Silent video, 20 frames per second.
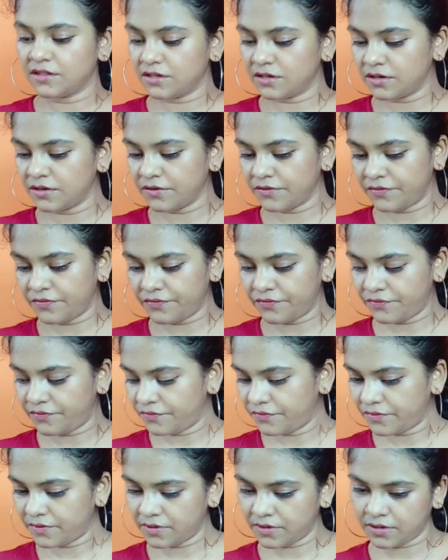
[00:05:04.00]

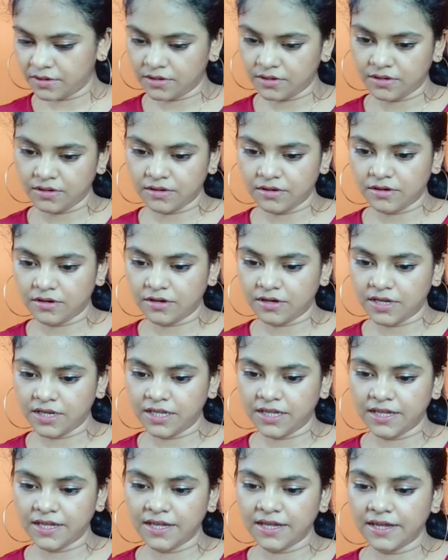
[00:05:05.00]
तरफ और
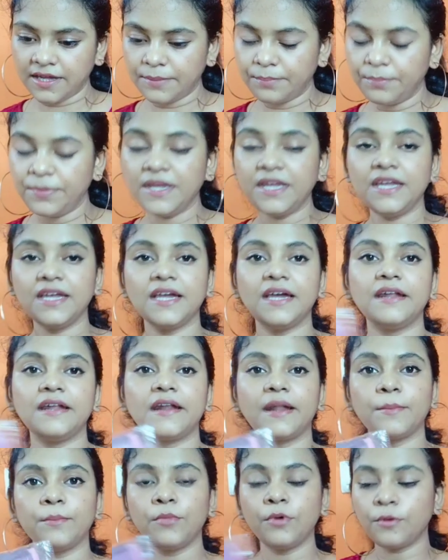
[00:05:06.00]
ये भी है
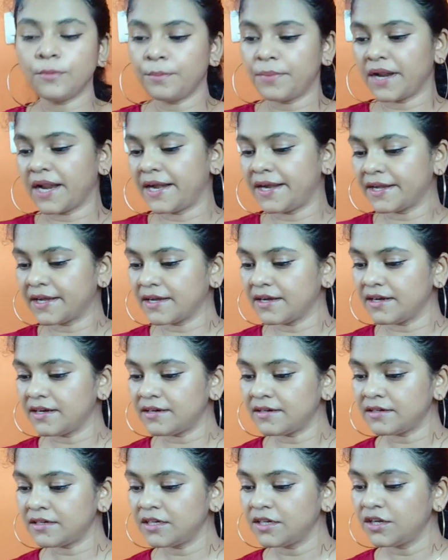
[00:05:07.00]
रेम्बो ब्रांड का
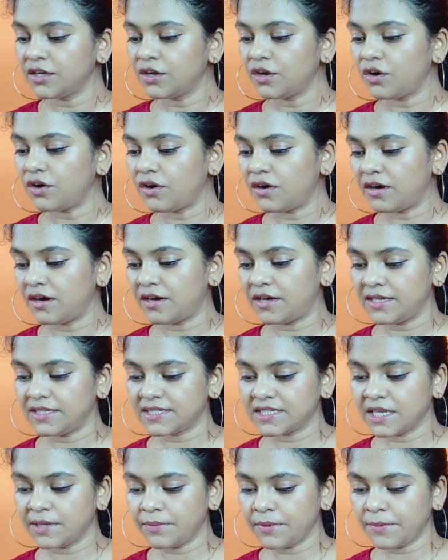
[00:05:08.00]
और
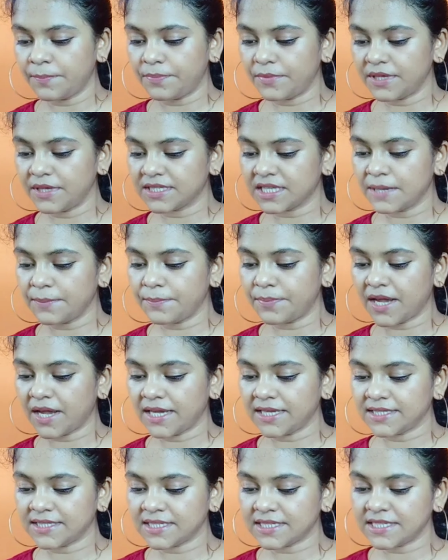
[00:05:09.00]
इसकी भी इसकी
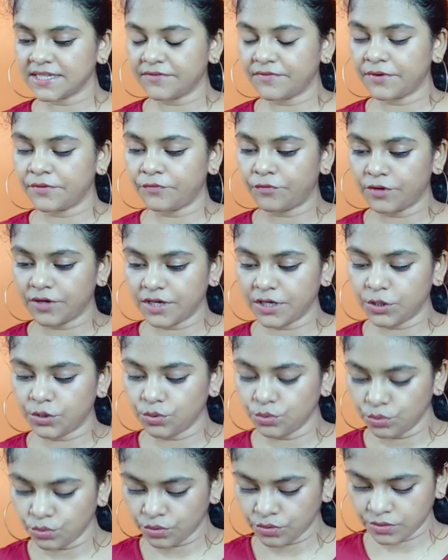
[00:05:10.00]
प्राइस है
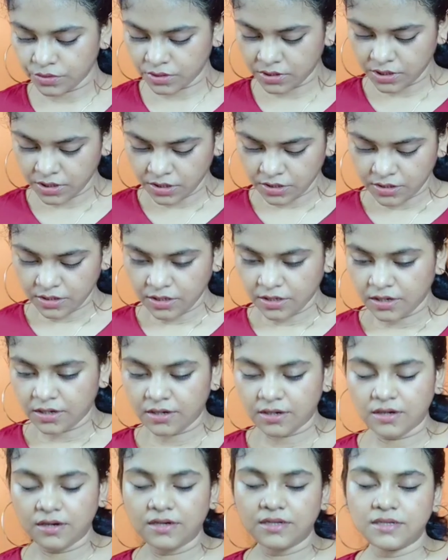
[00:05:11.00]
742
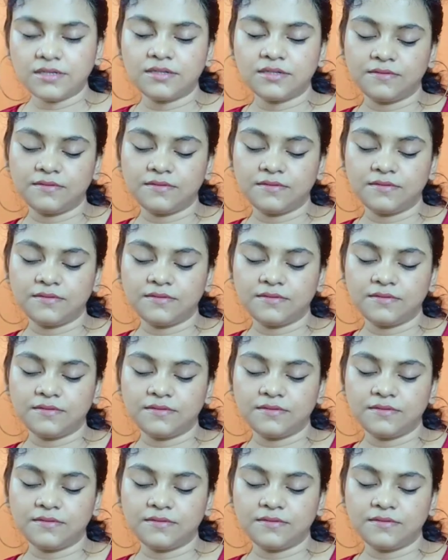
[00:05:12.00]
और